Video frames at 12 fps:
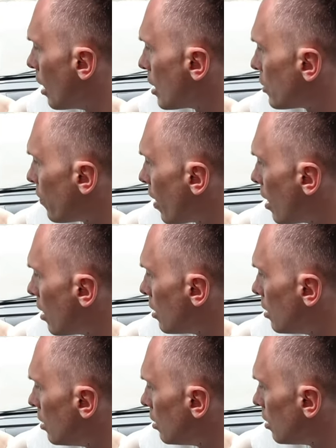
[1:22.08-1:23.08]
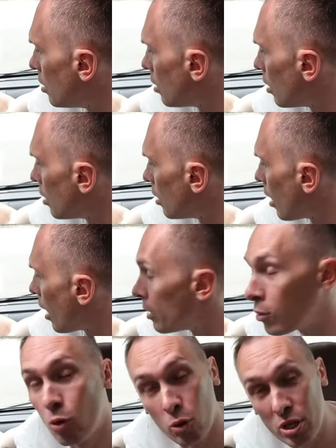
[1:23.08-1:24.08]
es war
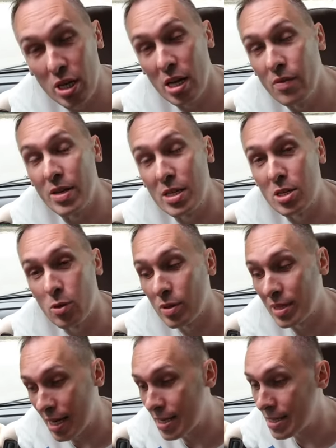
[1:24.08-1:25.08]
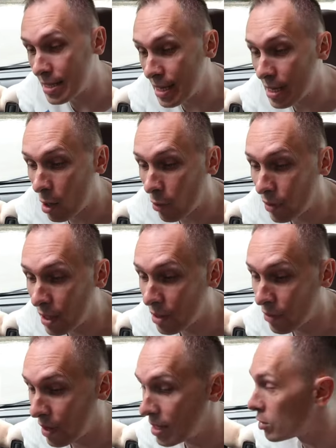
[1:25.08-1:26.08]
eine gute Investition, das Ding auf jeden
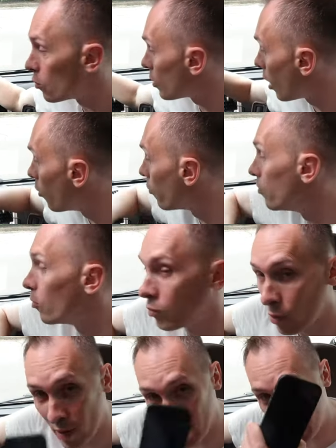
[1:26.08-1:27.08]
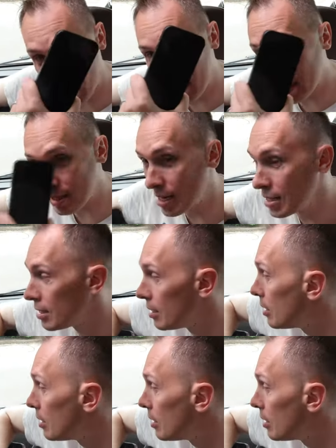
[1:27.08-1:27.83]
Fall zu kaufen. Und wo wir gerade das Handy